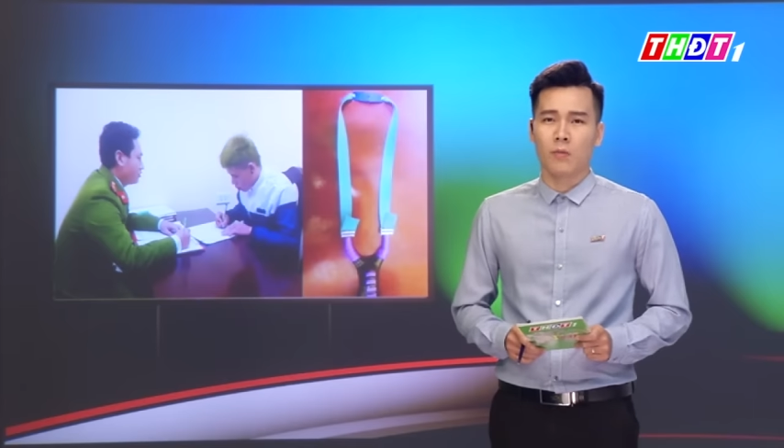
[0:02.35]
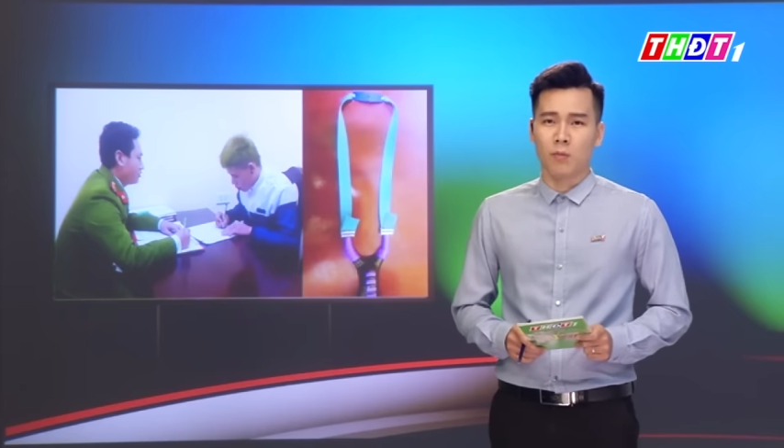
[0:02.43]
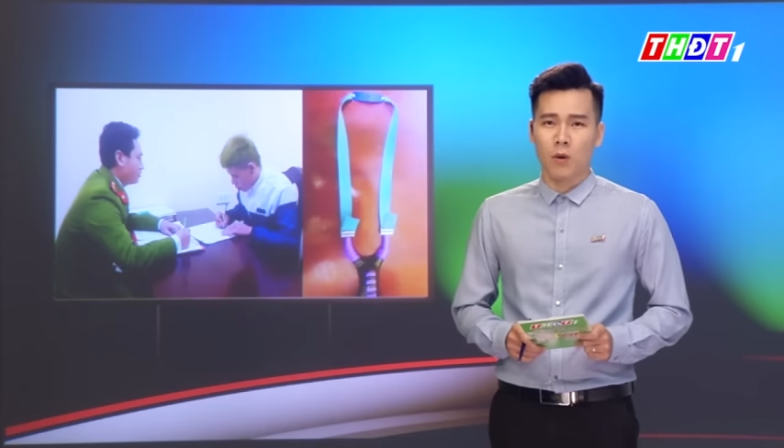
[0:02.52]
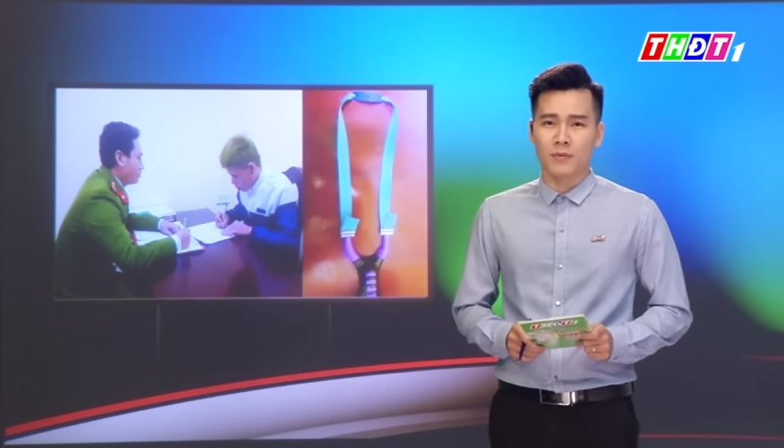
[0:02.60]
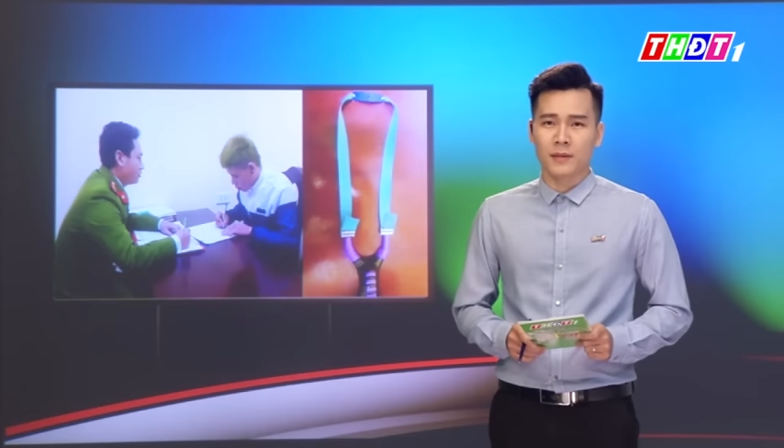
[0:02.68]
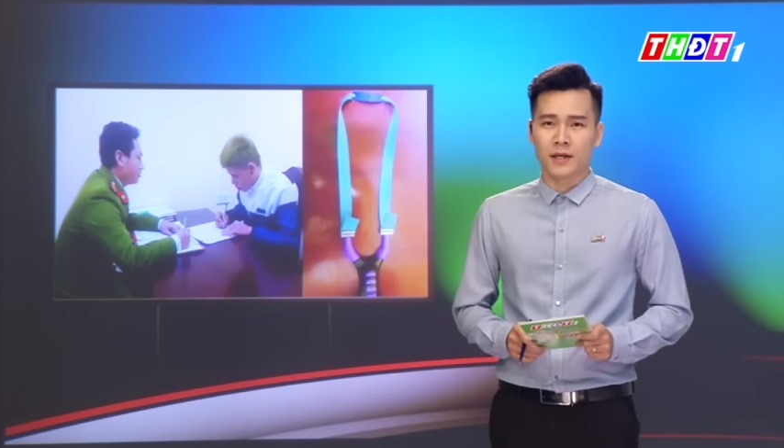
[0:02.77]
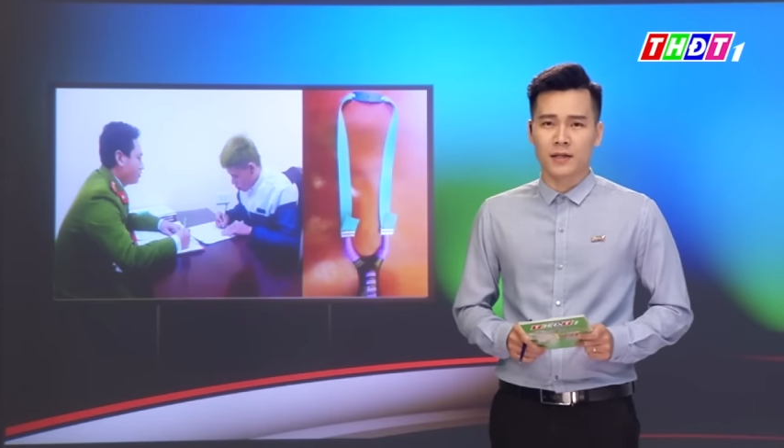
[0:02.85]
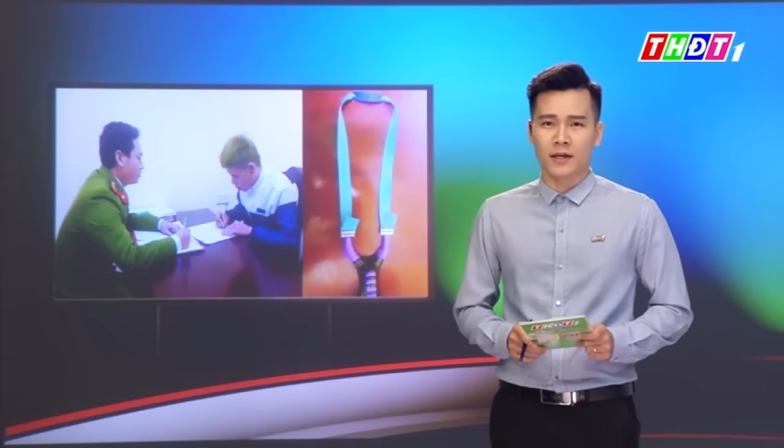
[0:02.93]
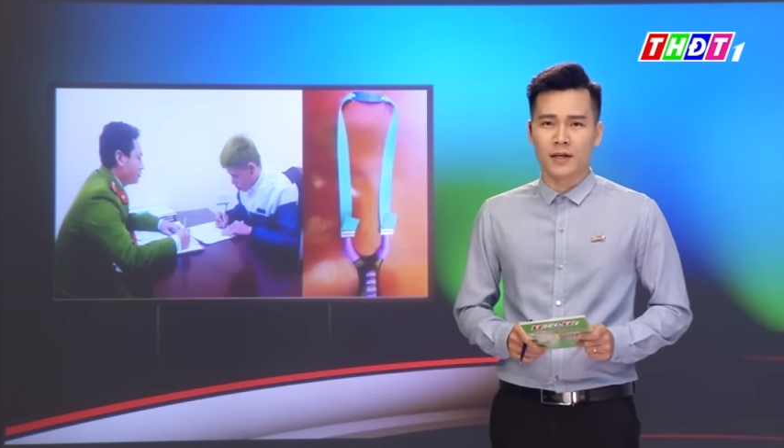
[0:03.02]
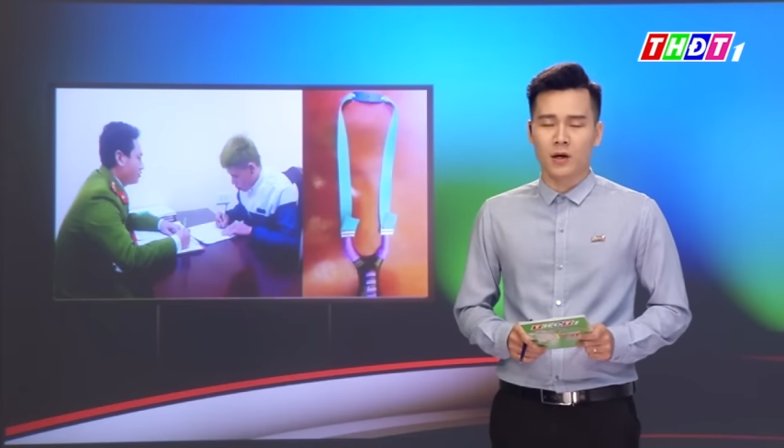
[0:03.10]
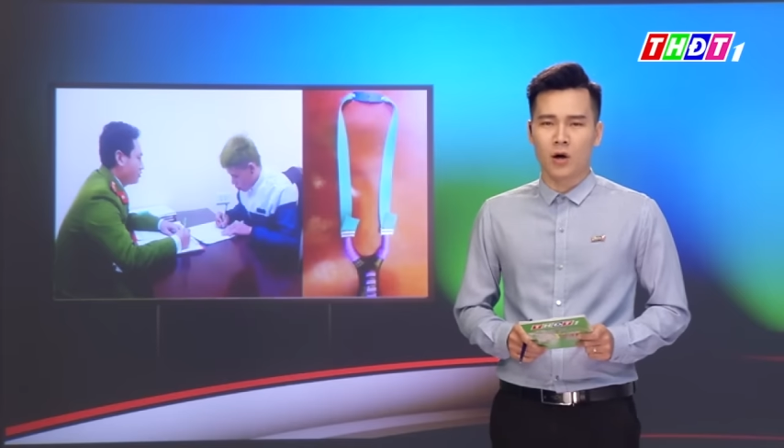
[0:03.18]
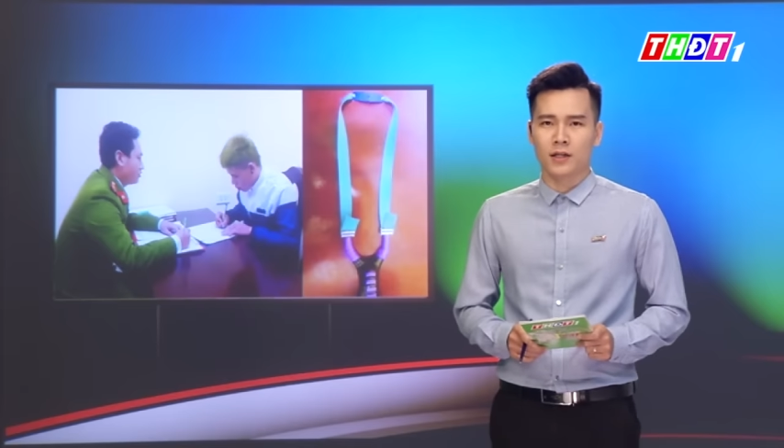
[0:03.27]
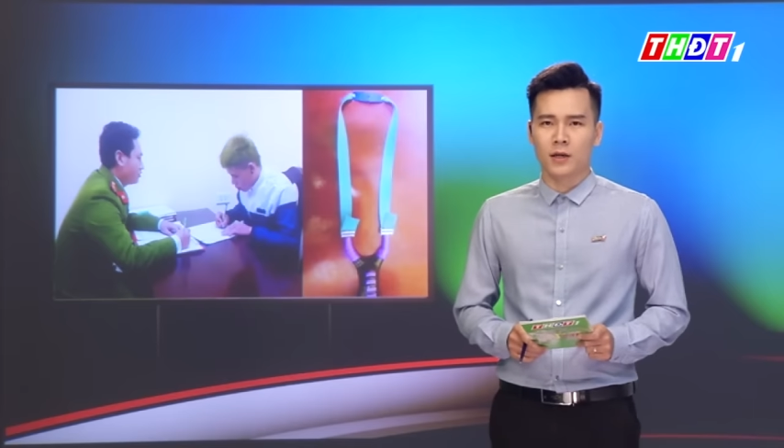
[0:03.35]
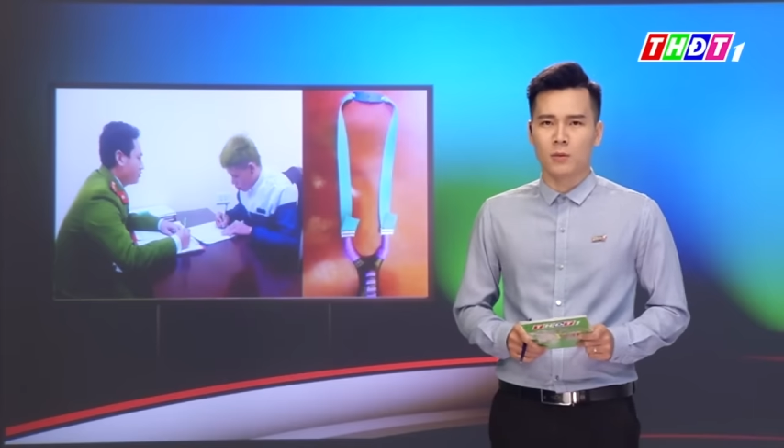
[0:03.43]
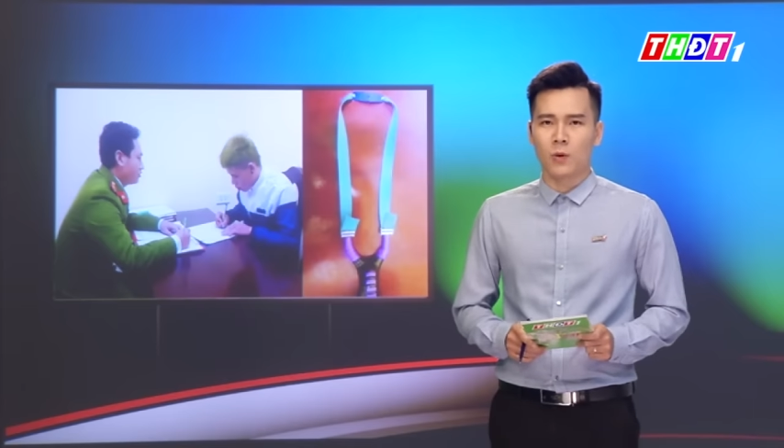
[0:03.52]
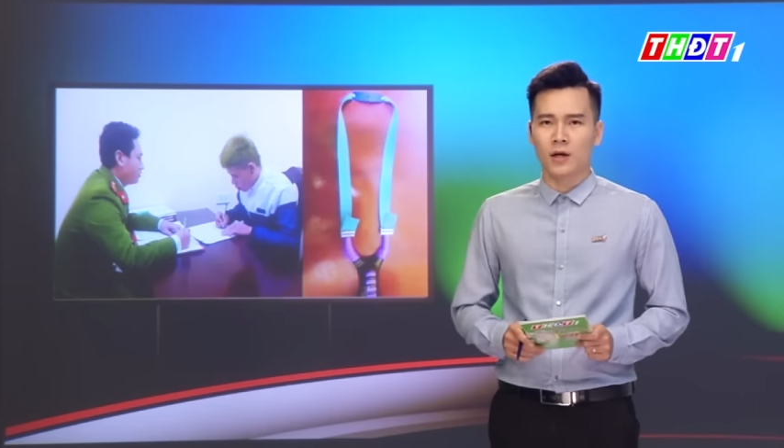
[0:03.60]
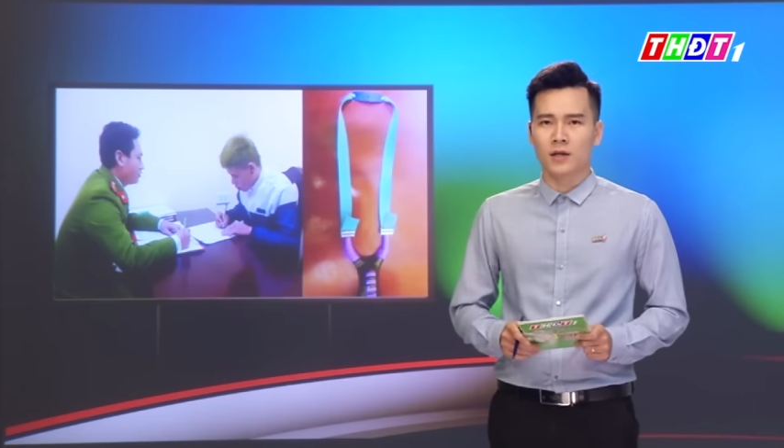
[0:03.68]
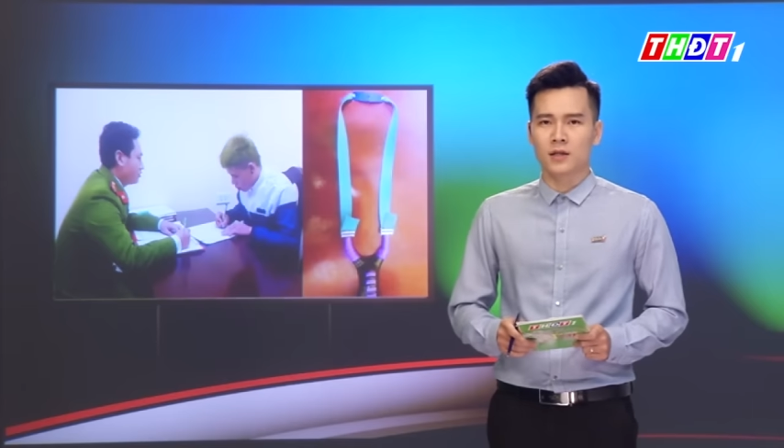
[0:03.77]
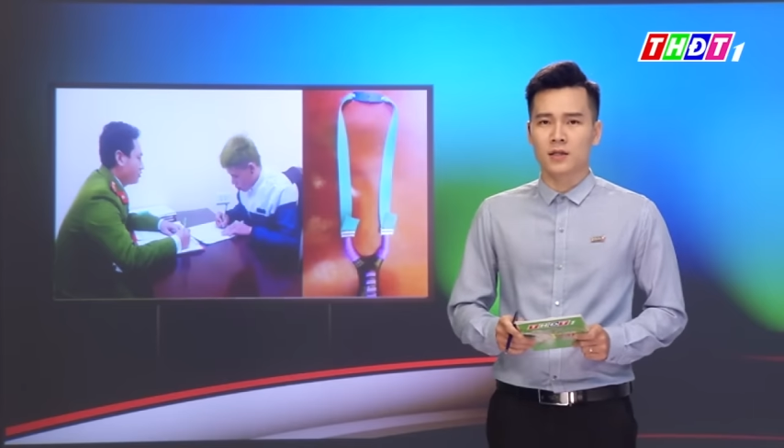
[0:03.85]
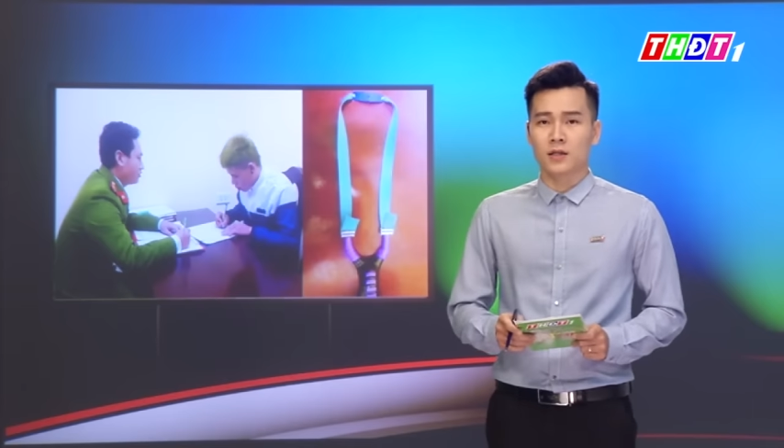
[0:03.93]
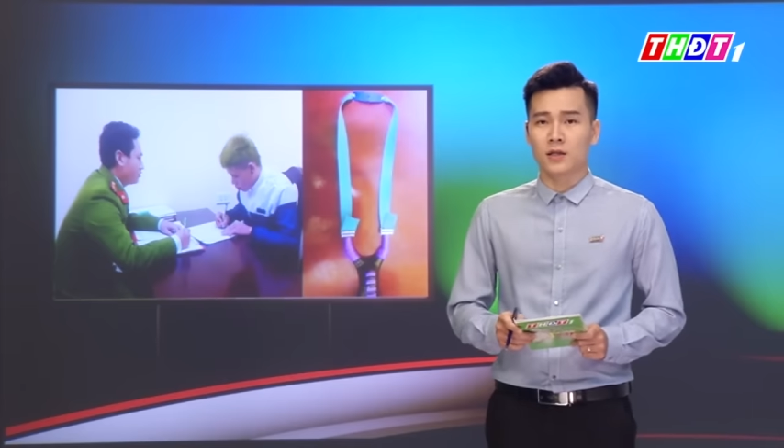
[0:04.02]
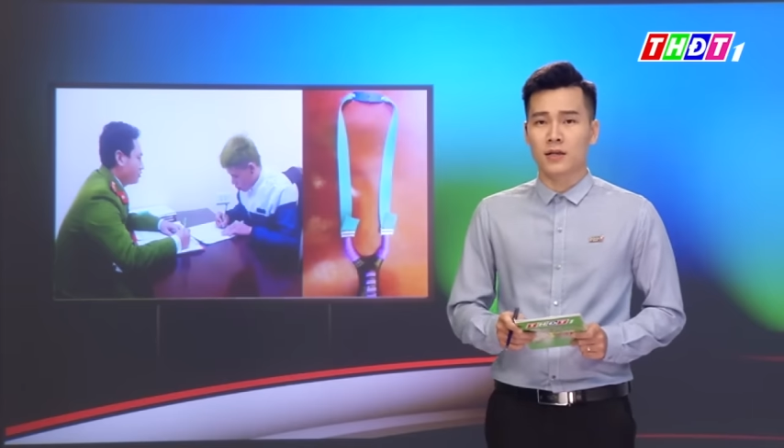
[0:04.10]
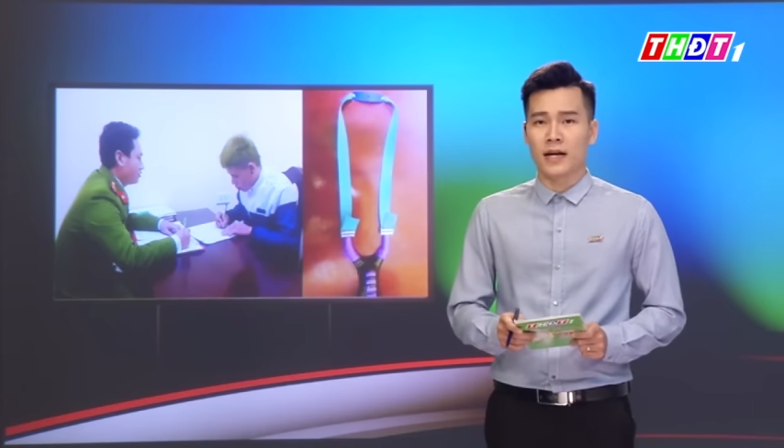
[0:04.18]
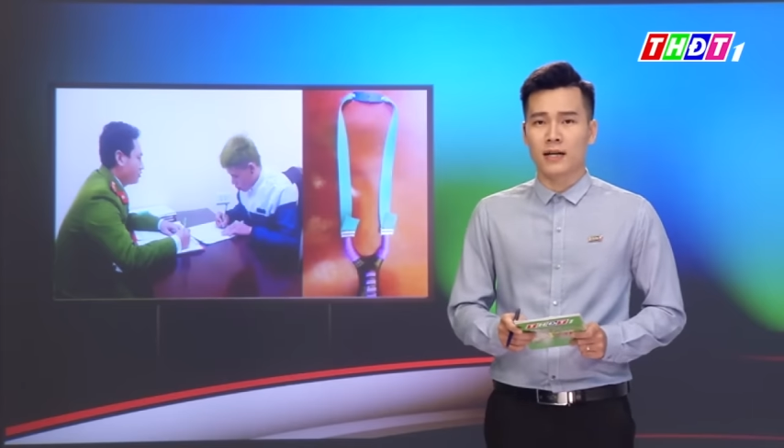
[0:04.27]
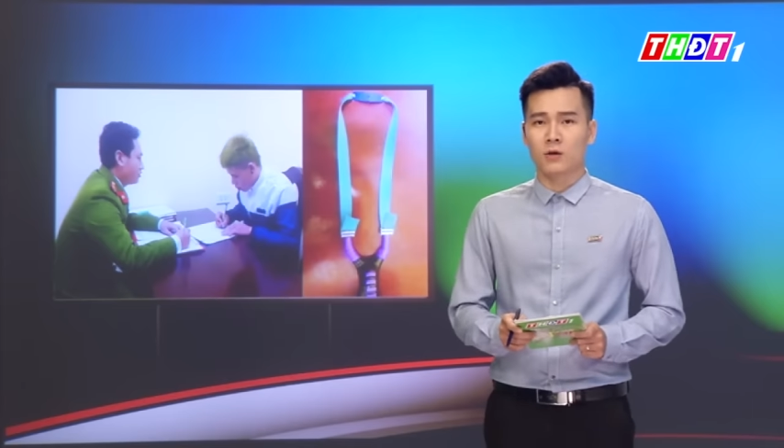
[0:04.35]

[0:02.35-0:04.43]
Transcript: một nam thanh niên ngồi trong quán nước dường ná